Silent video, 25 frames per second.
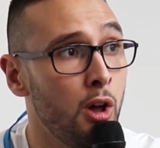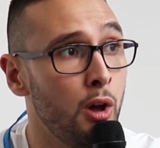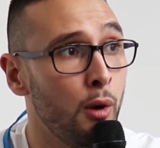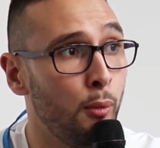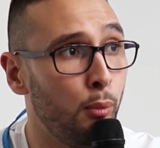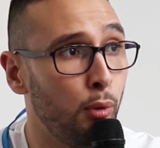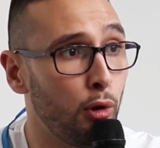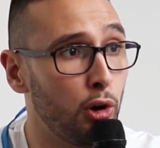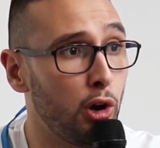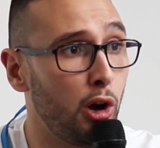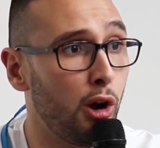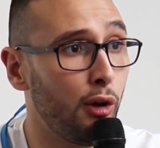
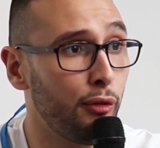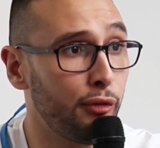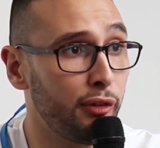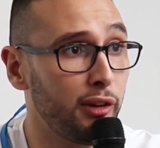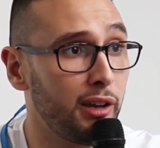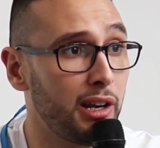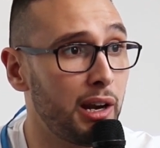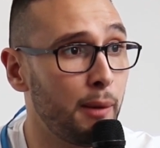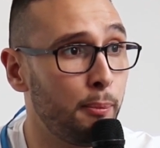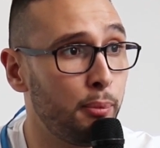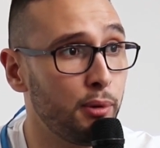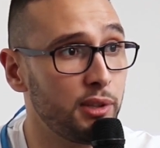pour leur
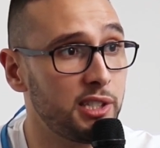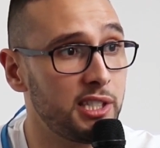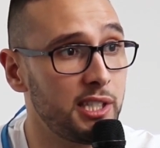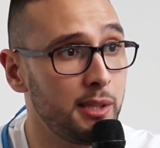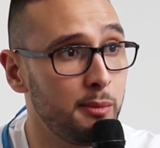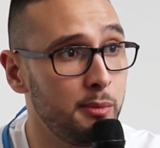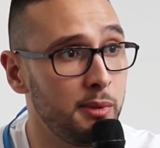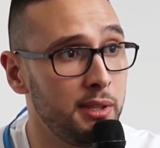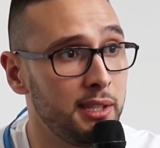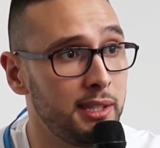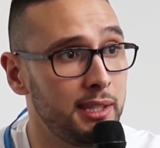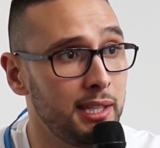offrir la
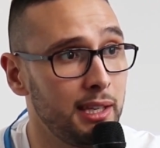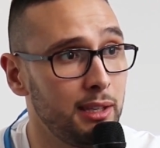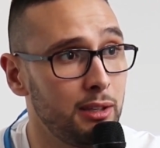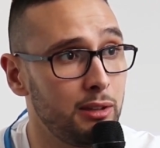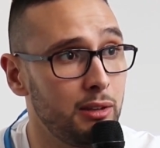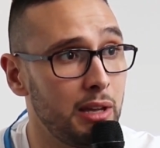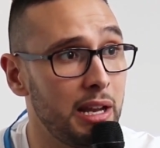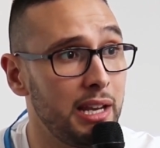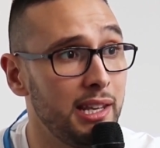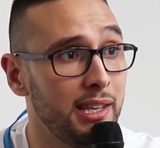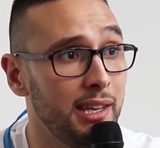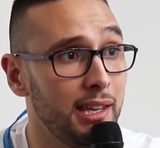possibilité
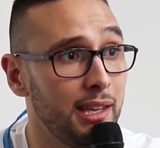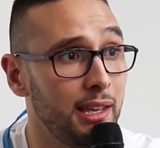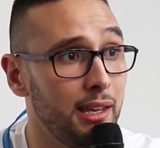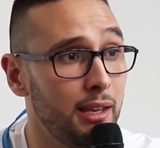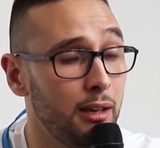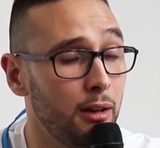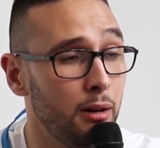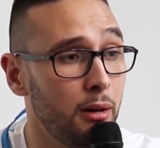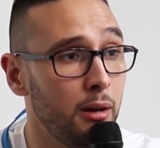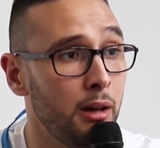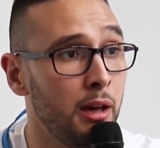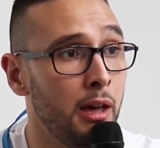d'allier
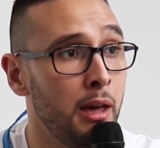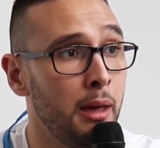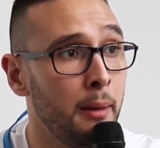euh,